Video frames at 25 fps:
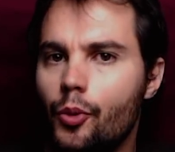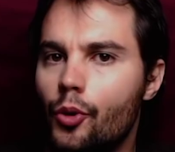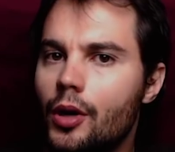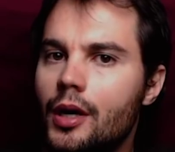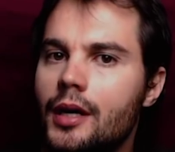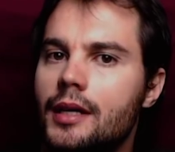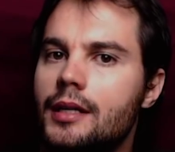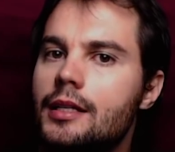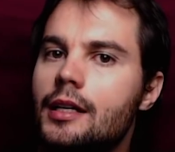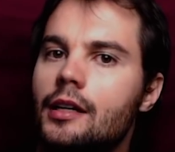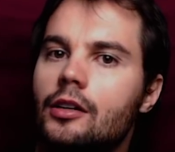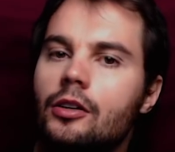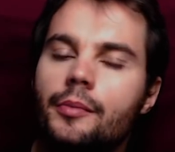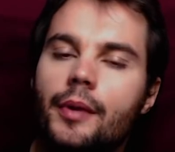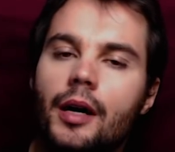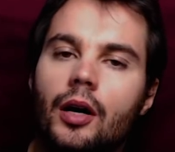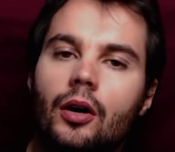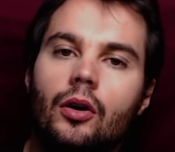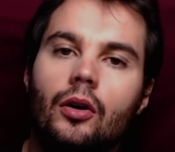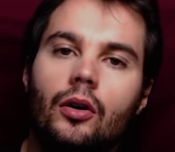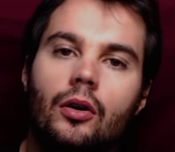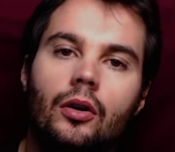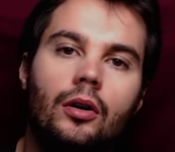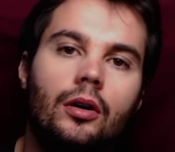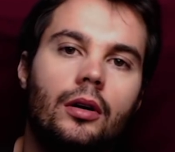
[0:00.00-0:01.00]
pues a lo
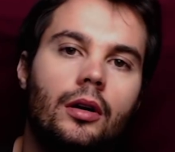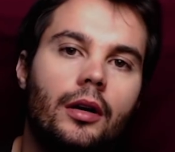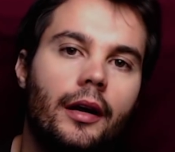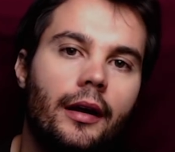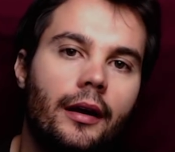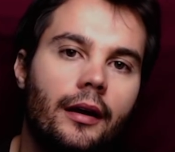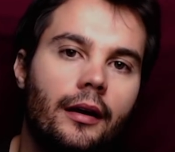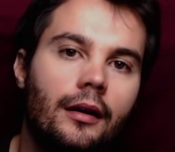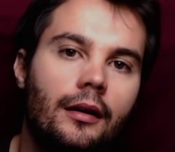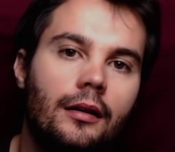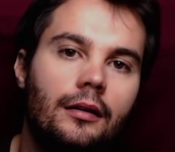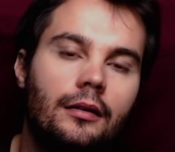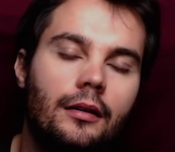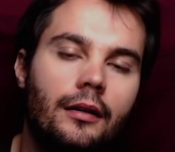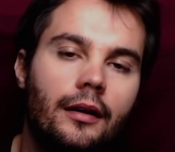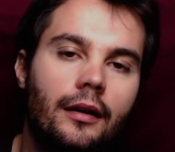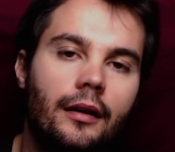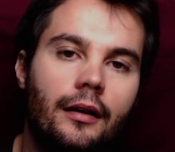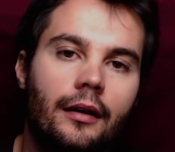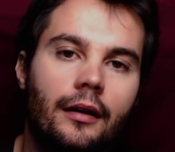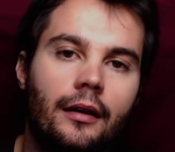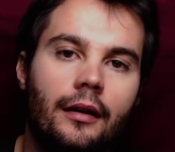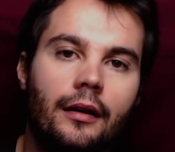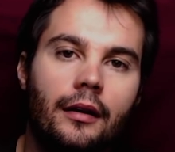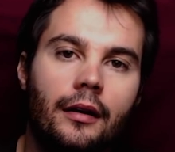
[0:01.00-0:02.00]
mejor él
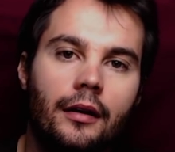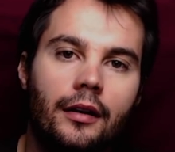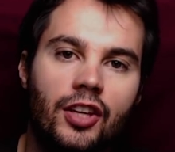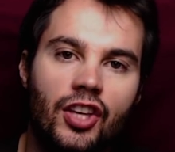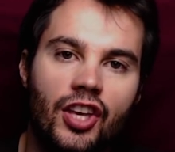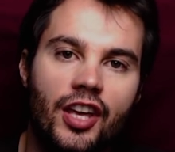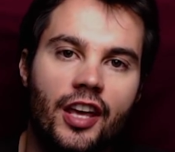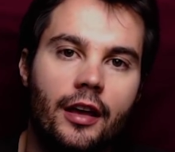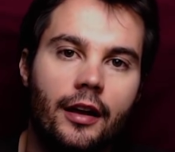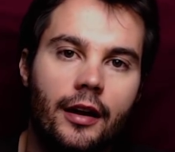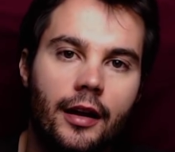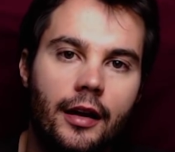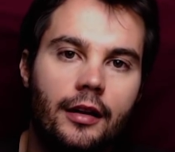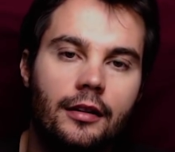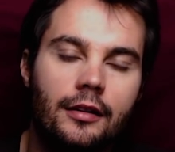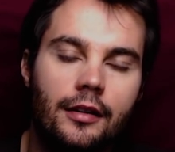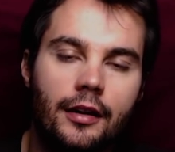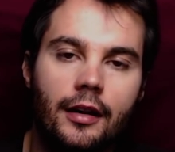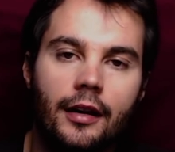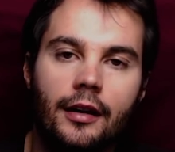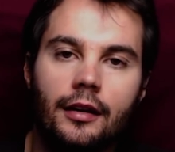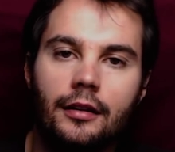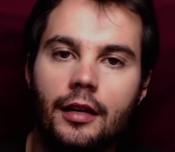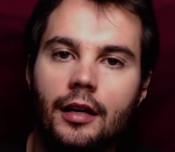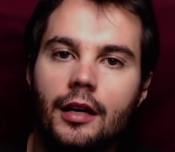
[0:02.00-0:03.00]
eh, quiere
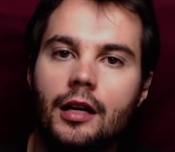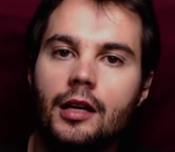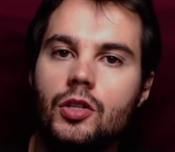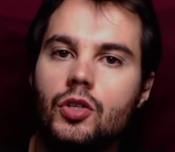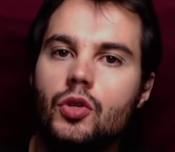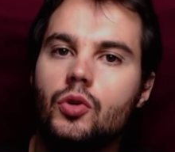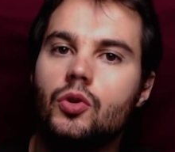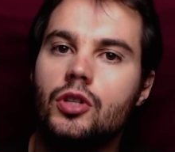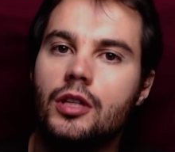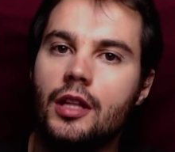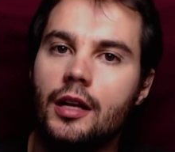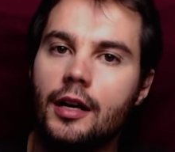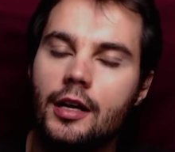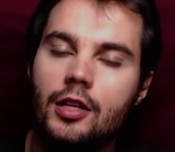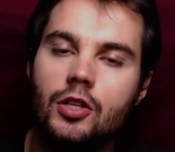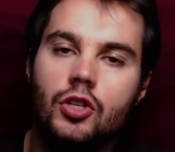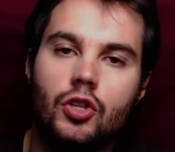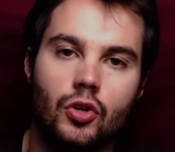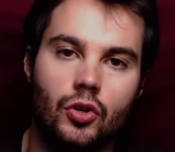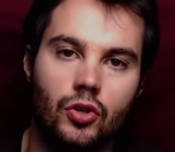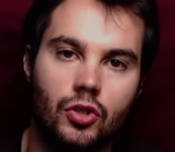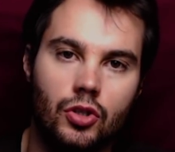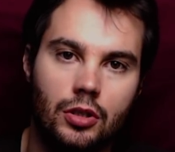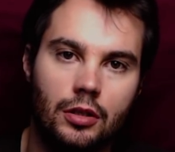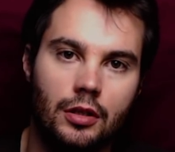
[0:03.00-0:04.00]
y tiene que tener sus
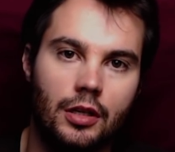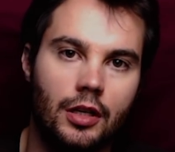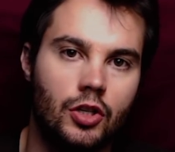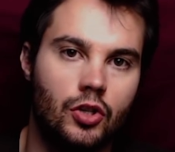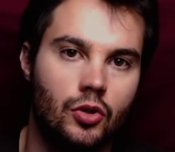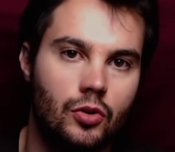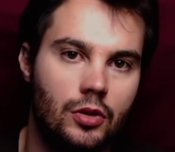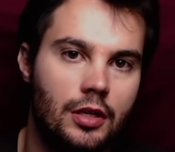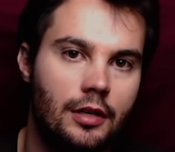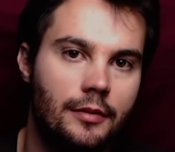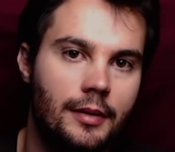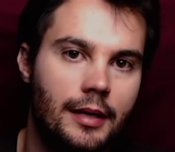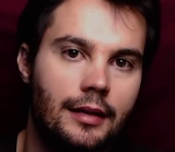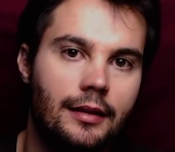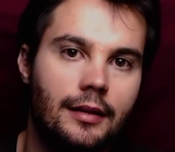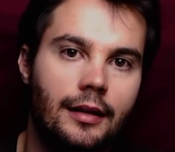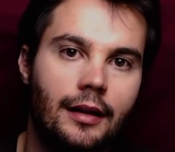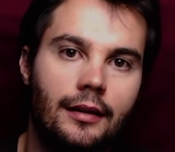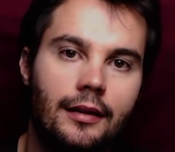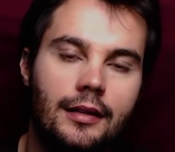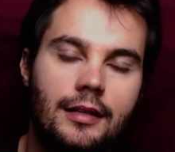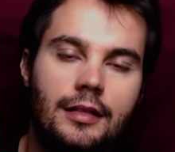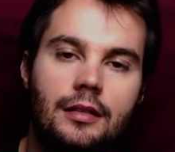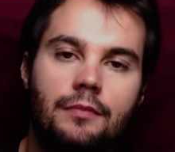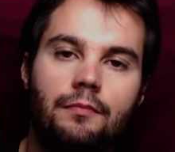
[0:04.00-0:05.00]
derechos y sus
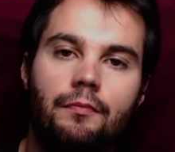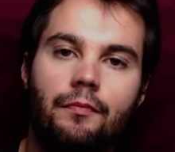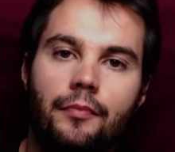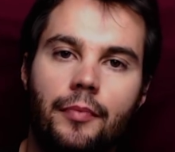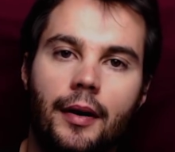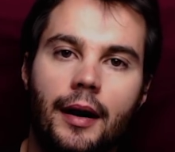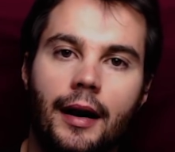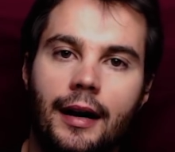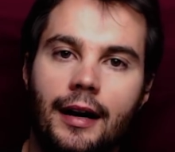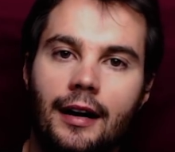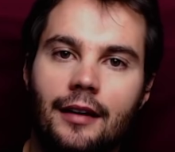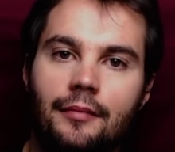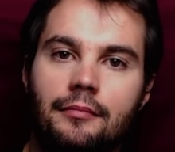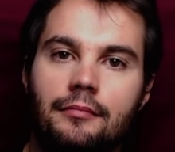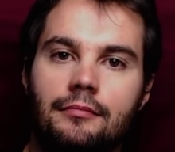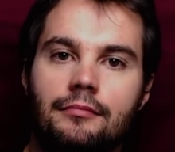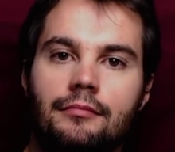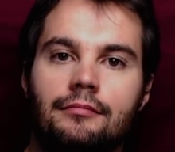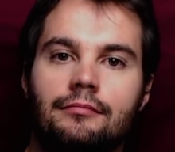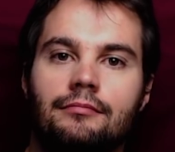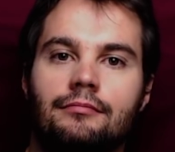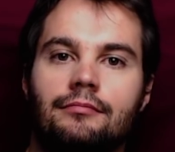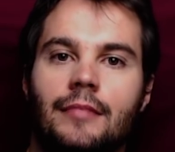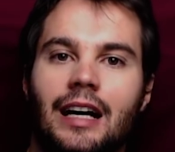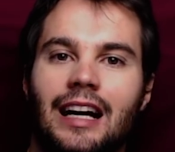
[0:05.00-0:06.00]
libertades para
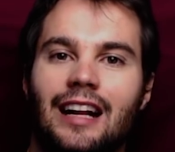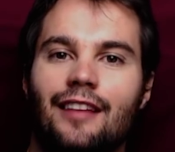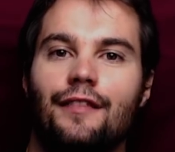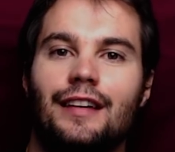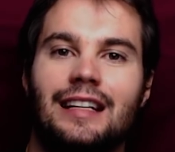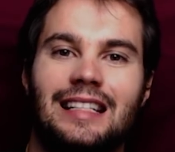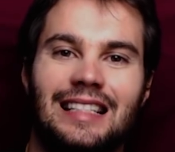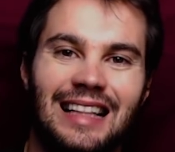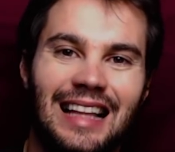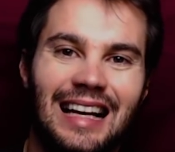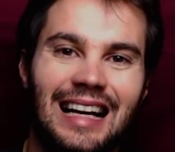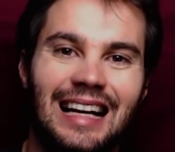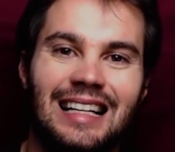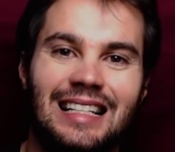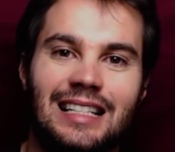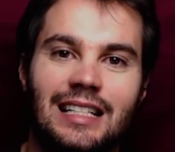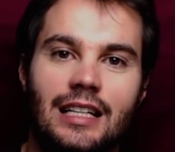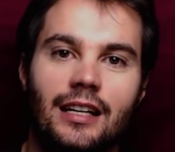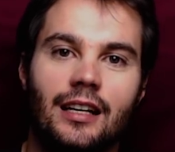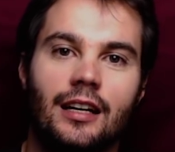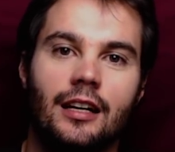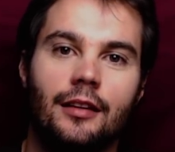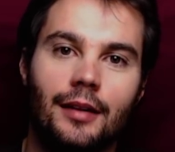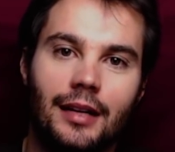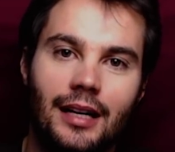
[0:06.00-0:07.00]
mm,
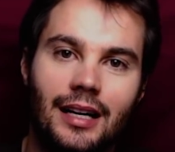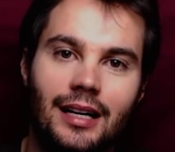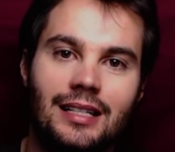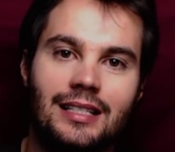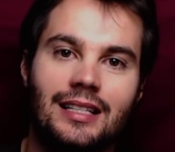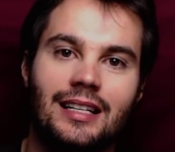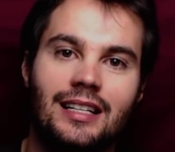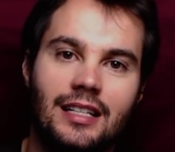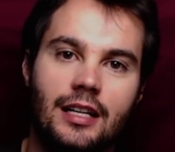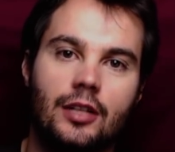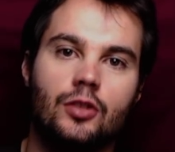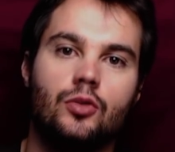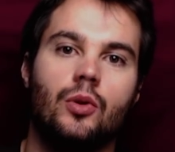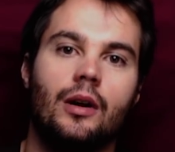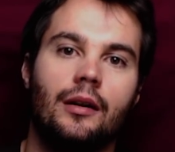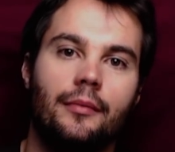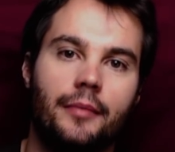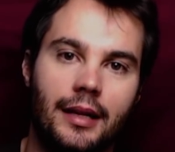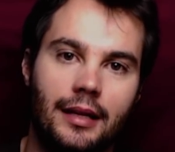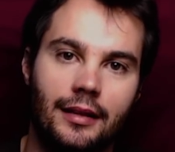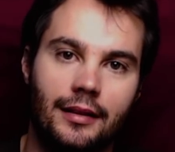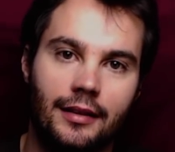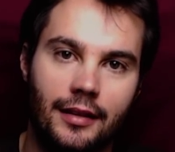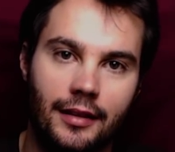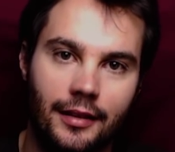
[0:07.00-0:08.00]
manifestarse y liberarse
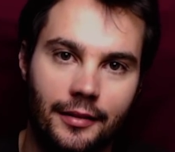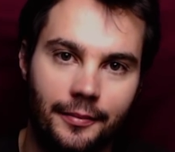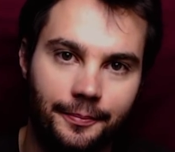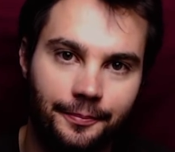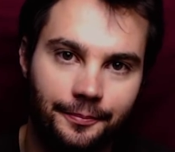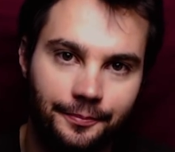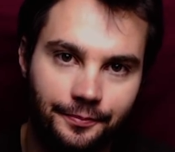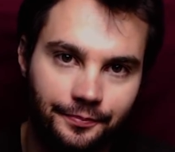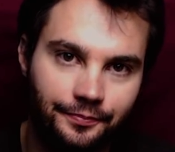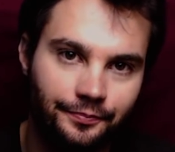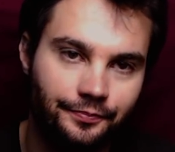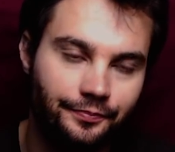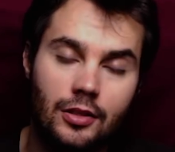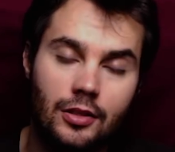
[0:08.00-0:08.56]
sexualmente.